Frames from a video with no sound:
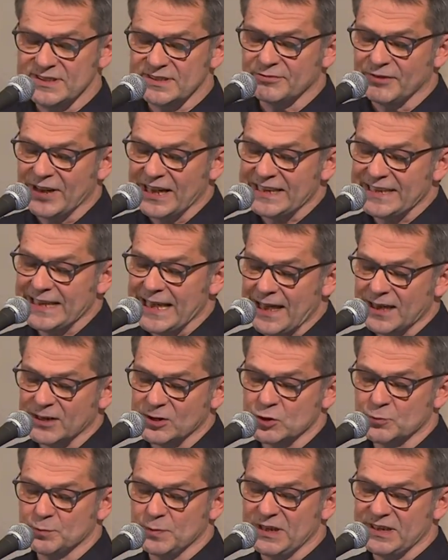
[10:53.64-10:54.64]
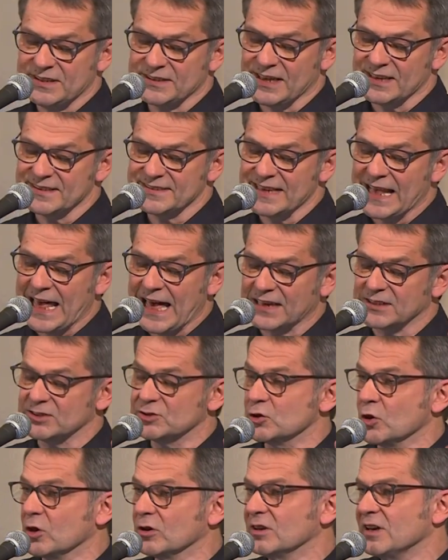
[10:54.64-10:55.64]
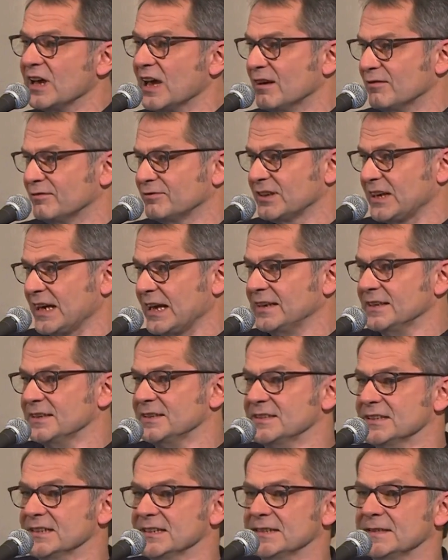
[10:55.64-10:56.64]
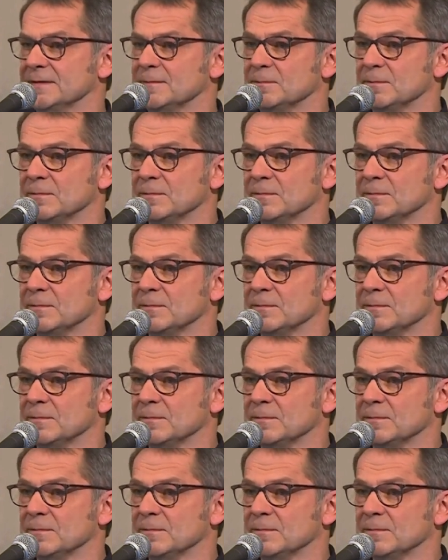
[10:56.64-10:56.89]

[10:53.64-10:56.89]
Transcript: zwei Jahre später, sagt John F. Kennedy,